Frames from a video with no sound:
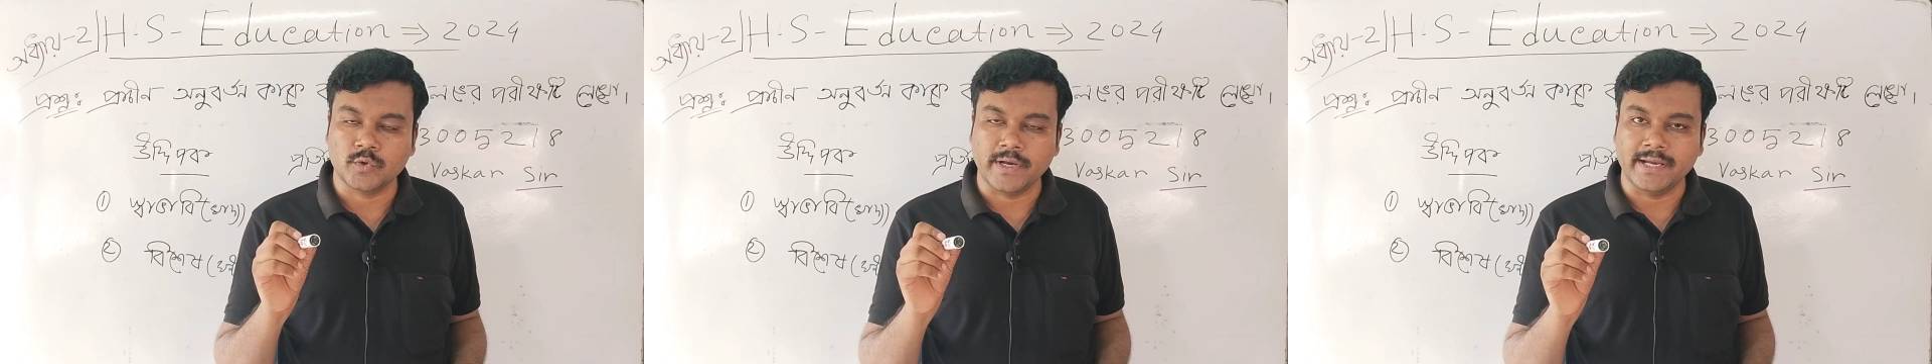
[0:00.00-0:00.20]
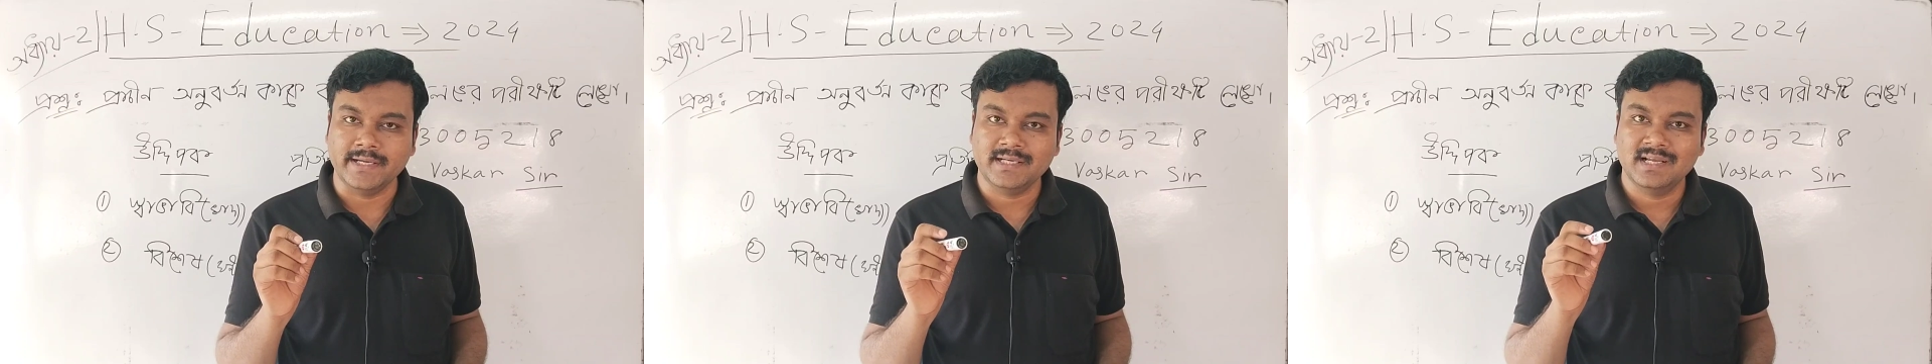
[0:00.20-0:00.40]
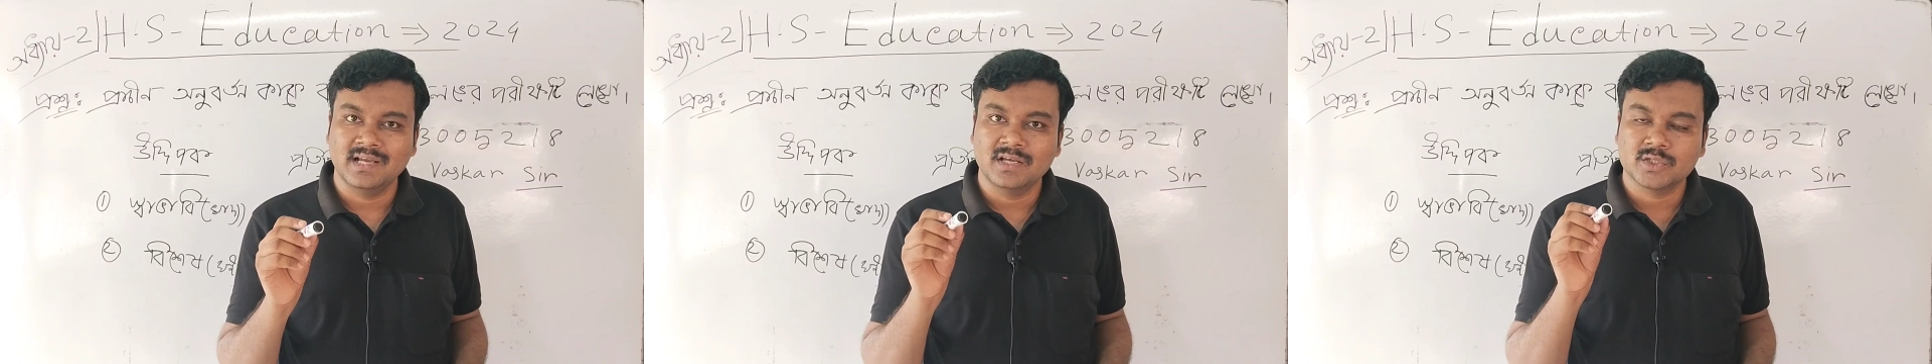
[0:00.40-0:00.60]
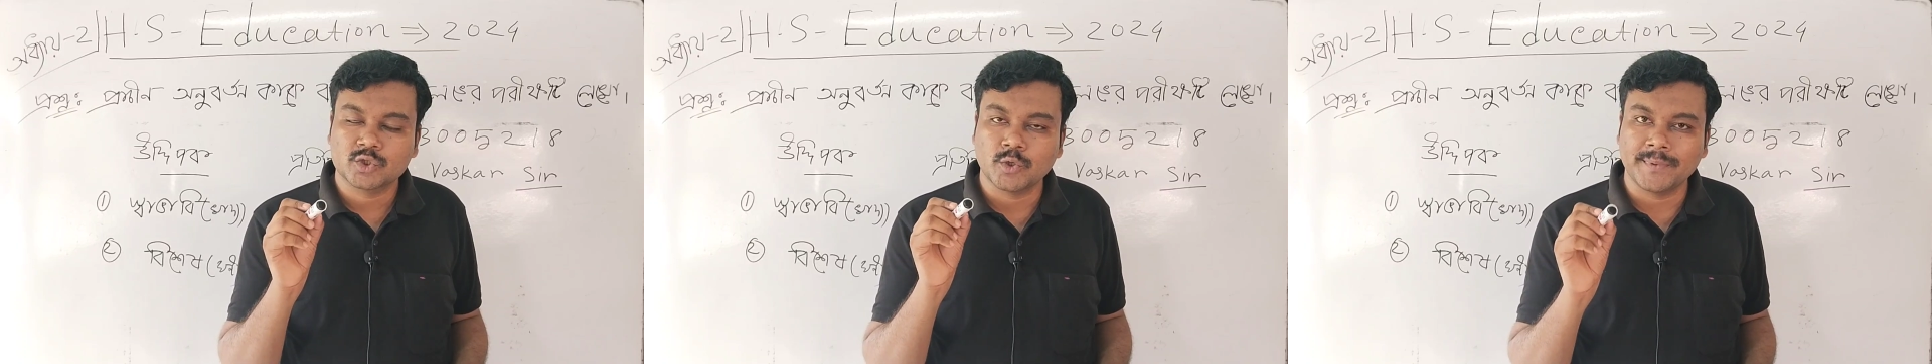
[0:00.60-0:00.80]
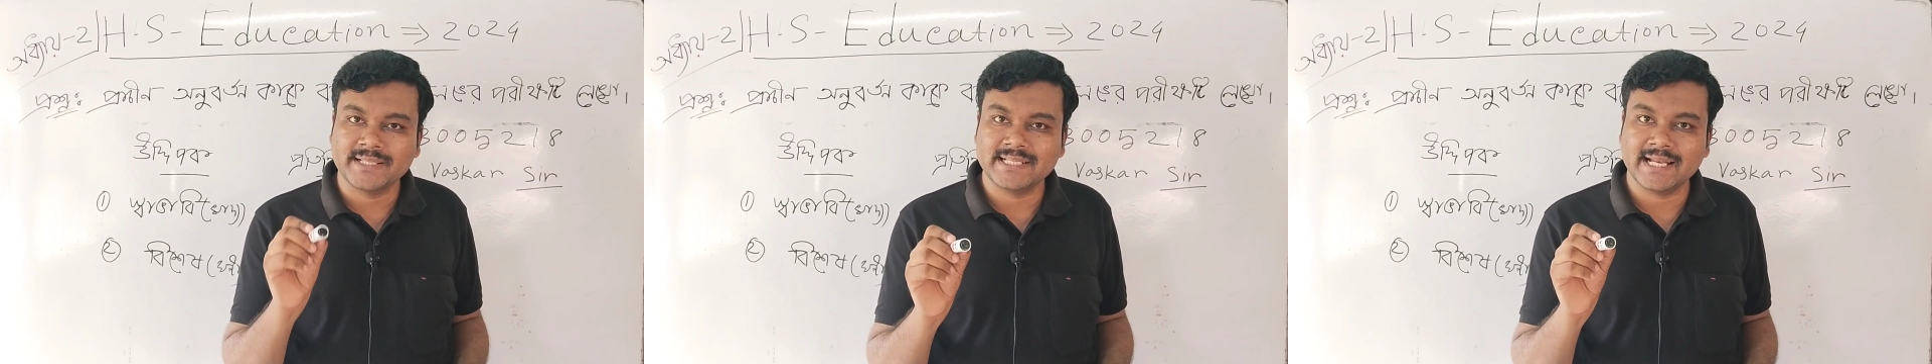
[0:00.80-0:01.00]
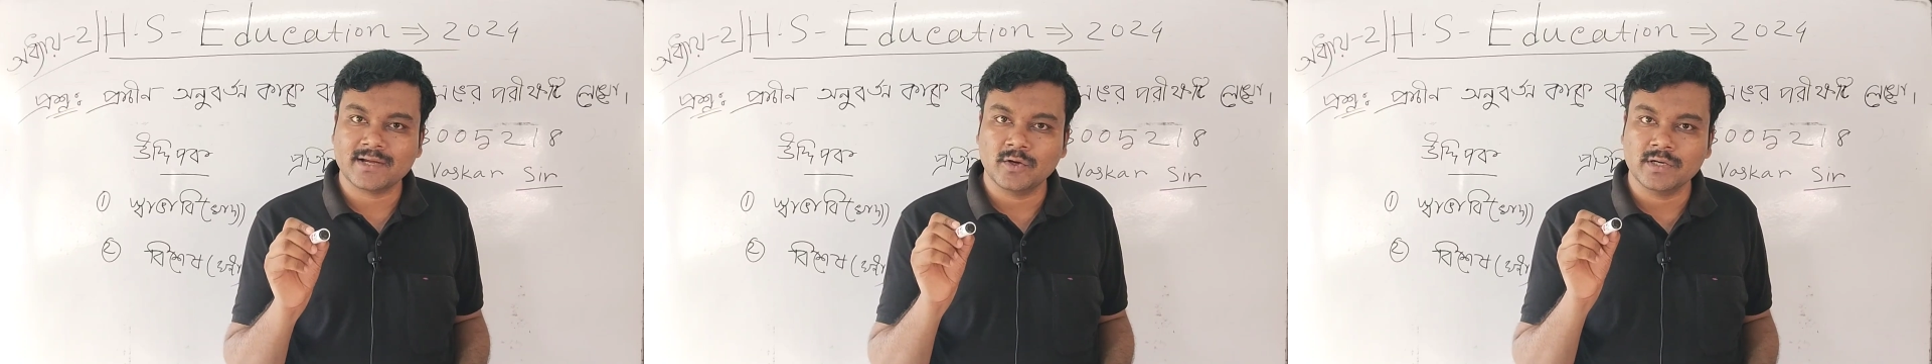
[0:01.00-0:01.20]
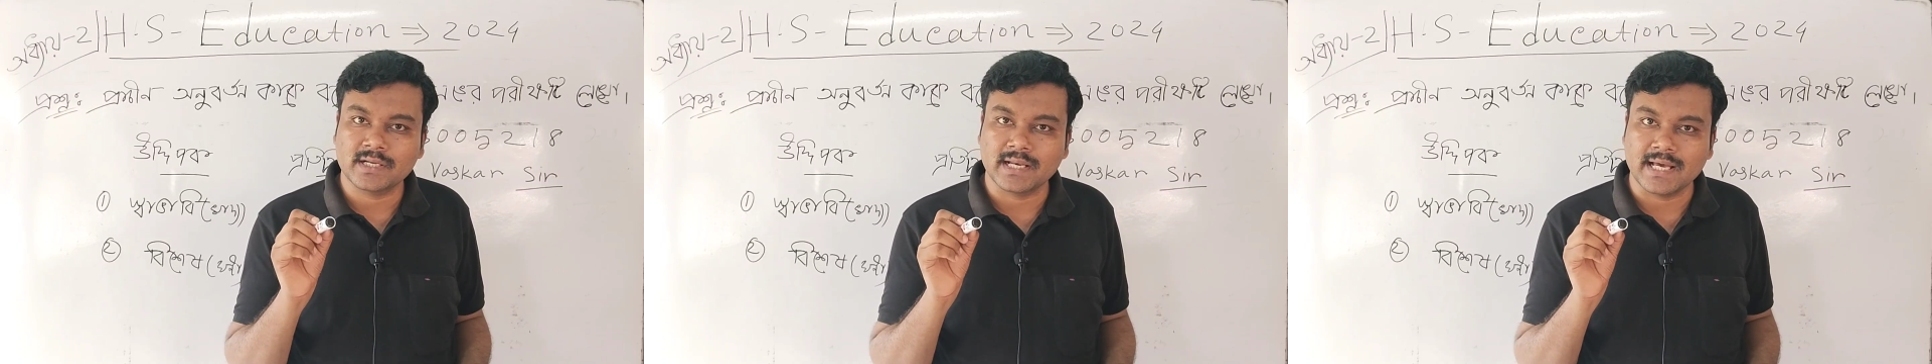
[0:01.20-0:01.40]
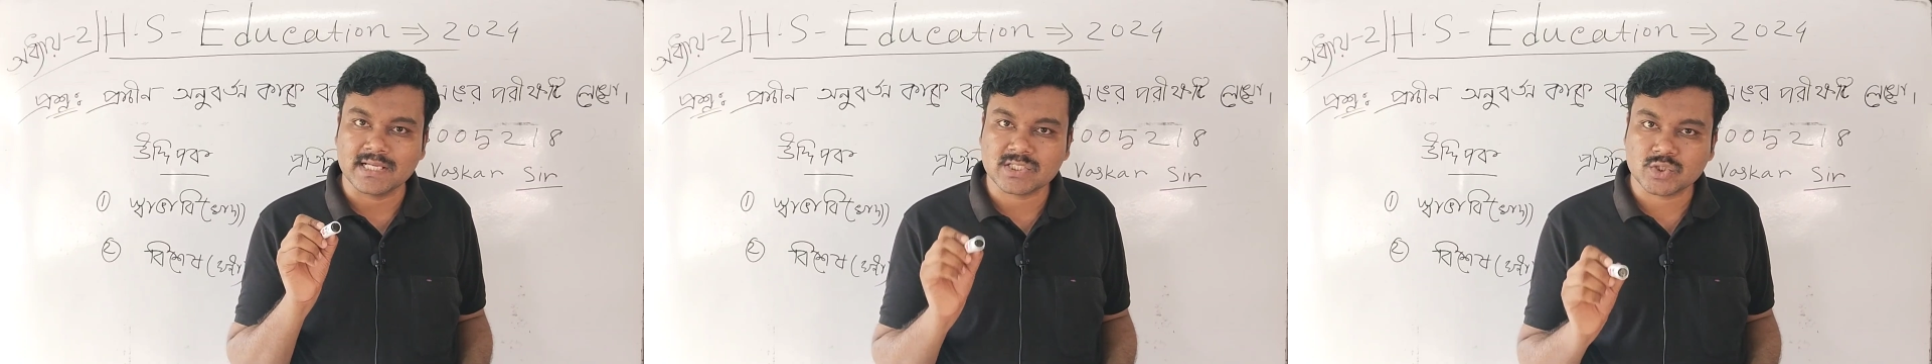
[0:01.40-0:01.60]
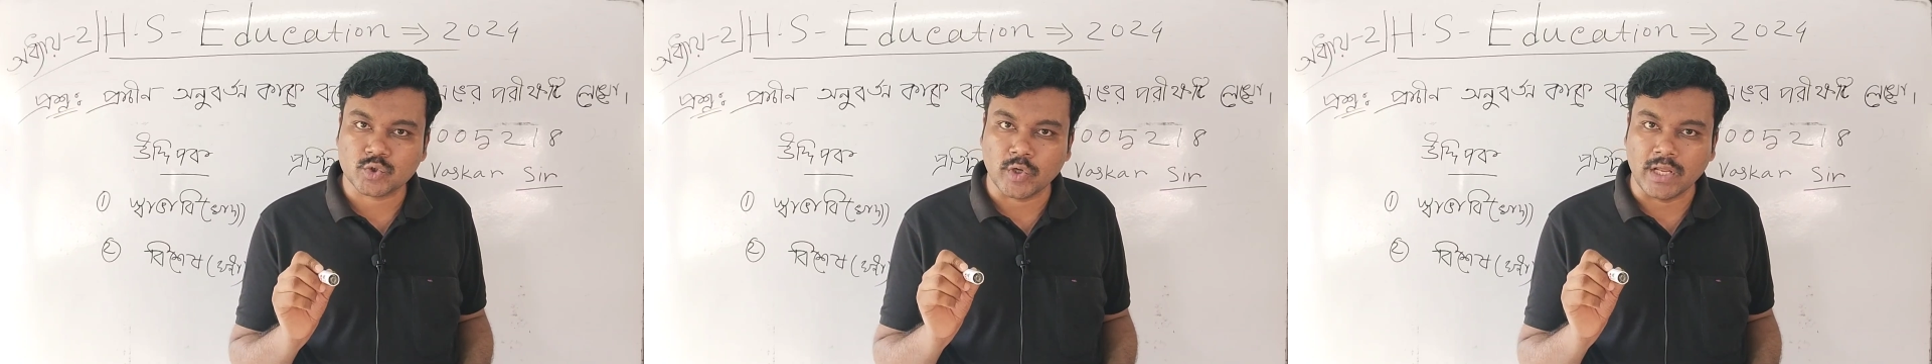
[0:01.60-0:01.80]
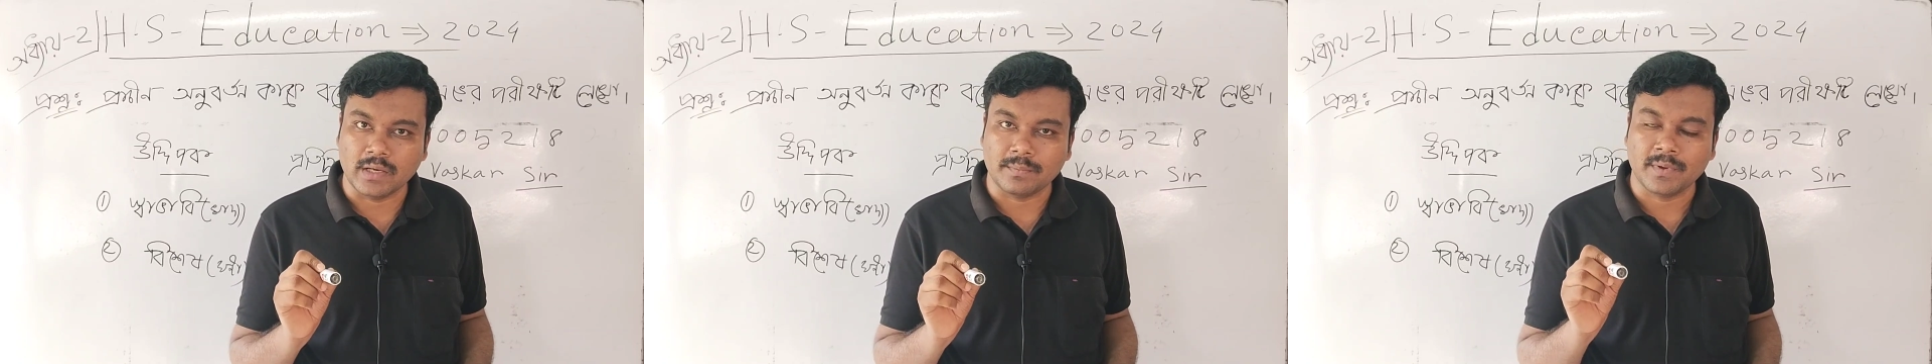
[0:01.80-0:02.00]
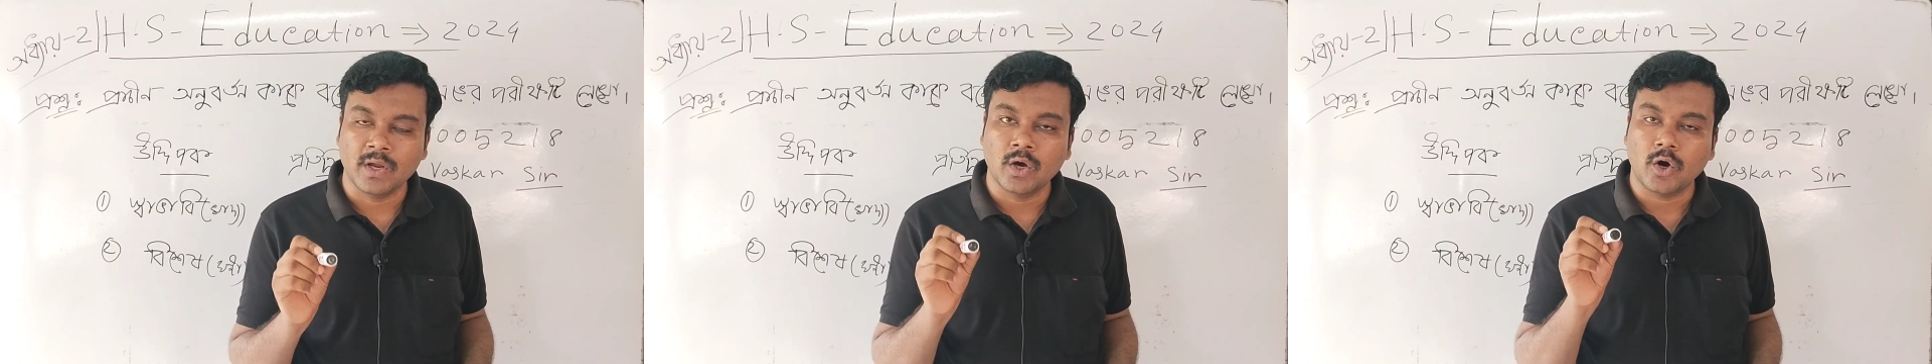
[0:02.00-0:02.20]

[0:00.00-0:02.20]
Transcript: স্টুডেন্ট তোমাদের এখন ক্লাস টুয়েলভ